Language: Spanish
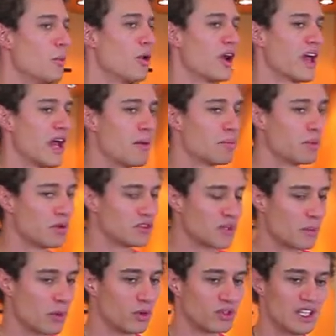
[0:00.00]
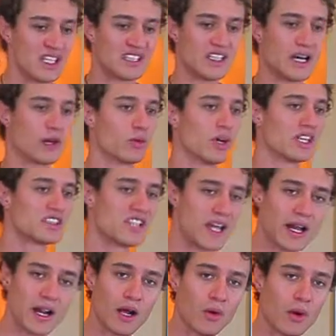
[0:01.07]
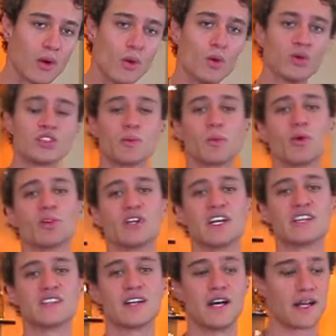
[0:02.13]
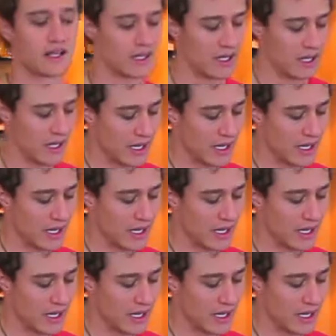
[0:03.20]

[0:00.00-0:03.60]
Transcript: Por ejemplo, se puede utilizar una sierra guajú, se puede utilizar